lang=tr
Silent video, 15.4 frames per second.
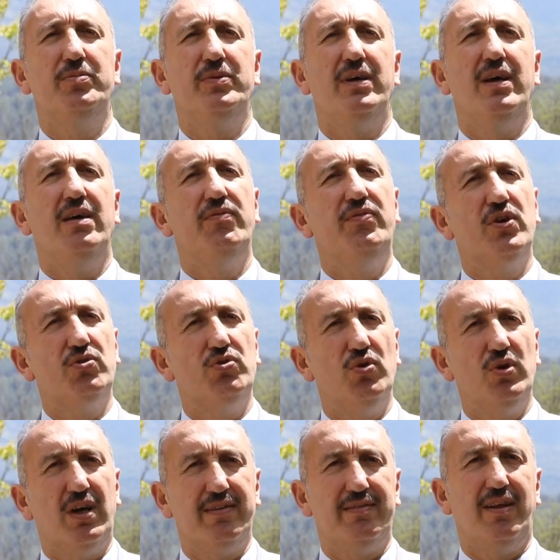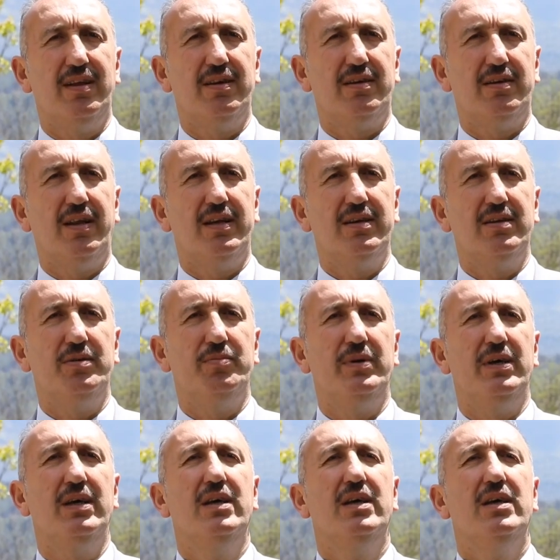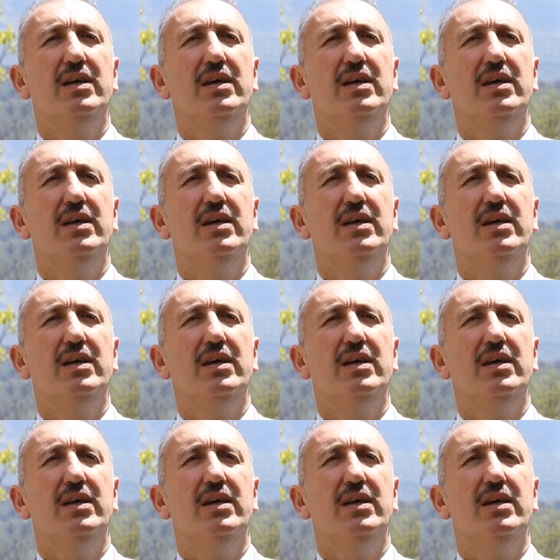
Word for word: gibi, enfeksiyon hastalıkları gibi